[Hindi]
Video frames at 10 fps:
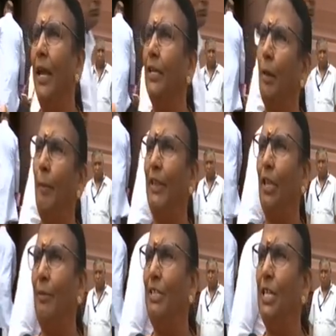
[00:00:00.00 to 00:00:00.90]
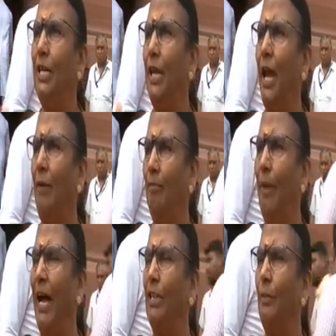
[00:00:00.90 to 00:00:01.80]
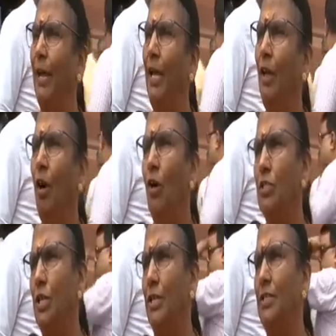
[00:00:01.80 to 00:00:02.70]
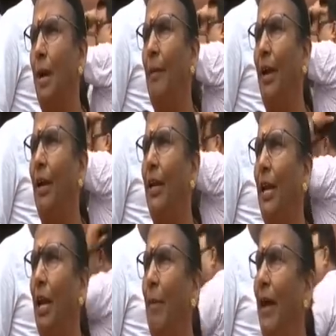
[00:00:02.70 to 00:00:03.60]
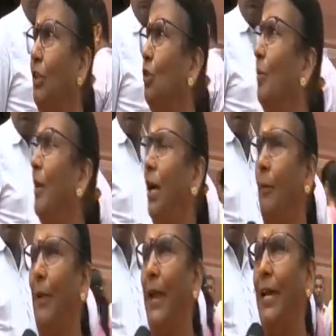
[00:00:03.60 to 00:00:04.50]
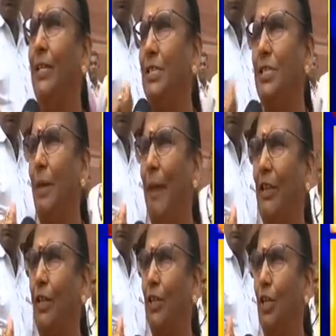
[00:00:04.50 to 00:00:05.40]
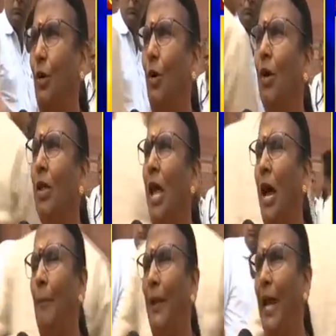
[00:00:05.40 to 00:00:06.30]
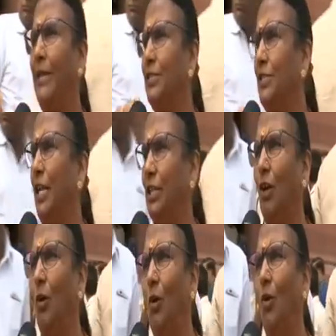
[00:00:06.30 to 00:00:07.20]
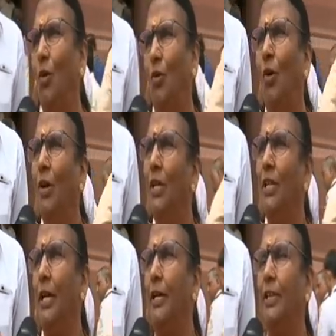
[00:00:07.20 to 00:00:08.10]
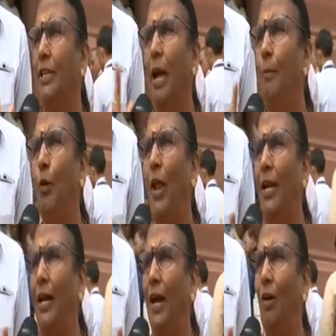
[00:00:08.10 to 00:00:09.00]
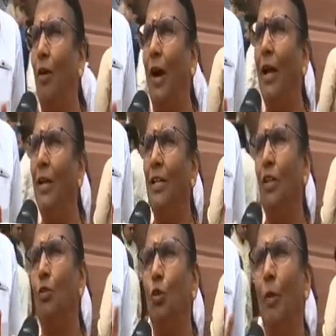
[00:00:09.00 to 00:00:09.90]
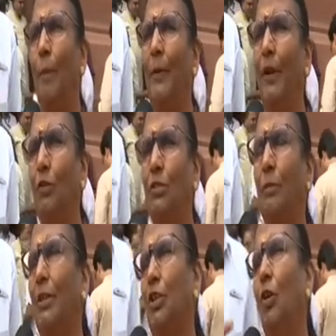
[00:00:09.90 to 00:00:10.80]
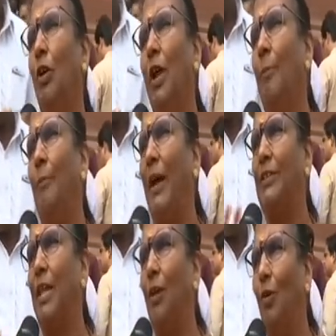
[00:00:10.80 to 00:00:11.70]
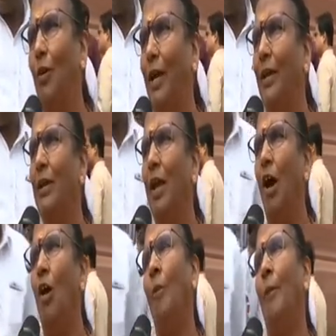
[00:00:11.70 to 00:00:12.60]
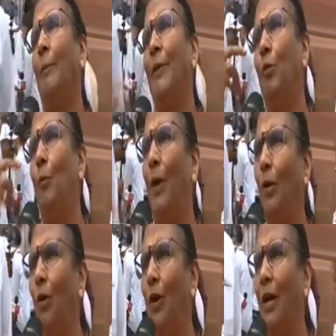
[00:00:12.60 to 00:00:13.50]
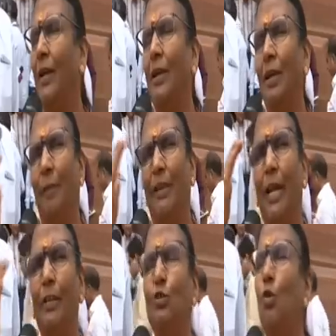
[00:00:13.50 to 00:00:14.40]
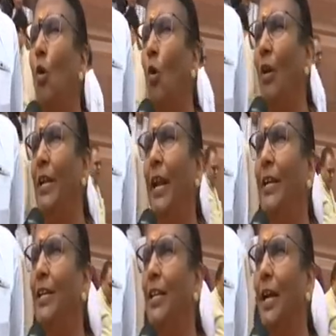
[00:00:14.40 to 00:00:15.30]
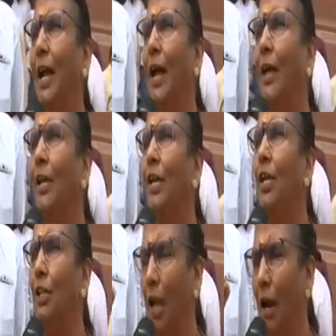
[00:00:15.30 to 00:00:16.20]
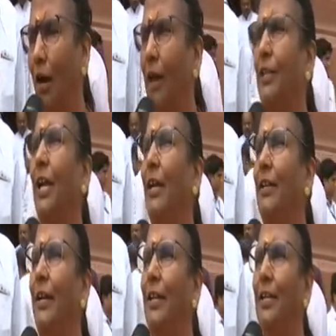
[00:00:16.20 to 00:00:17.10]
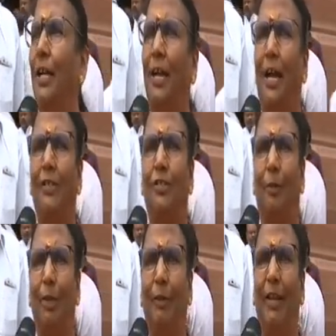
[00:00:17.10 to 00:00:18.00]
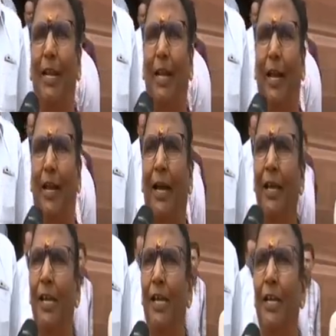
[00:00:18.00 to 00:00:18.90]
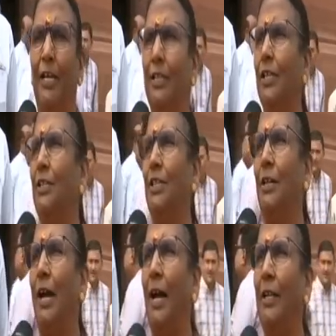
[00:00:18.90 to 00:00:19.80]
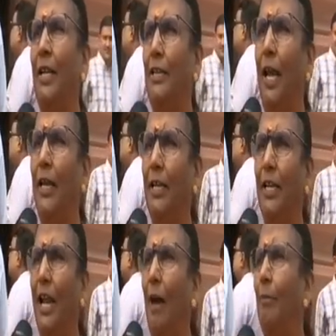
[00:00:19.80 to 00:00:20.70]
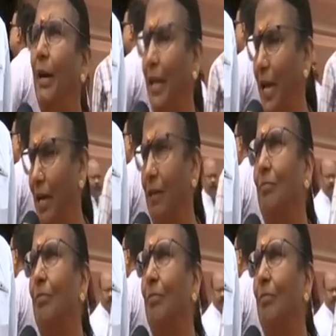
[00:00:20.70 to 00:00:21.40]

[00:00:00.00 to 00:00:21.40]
एक तो बदतमीजी किया बात में और चर्चा में करने के बाद तुम अगर फ्लाई किस की बात करते हो आप फ्लाई किस देते हो लोगों को तो कितना बुरा लगा होगा तो तुम अपने को समझते हो कि हम पाक साख हो गए और हम अपने ऊपर हो गए पता नहीं इसको कौन ट्रेनिंग दे रहा है कितना घटिया ट्रेनिंग दे रहा है समझ में नहीं आ रहा है ये कहा जाता है कि नाम बड़े या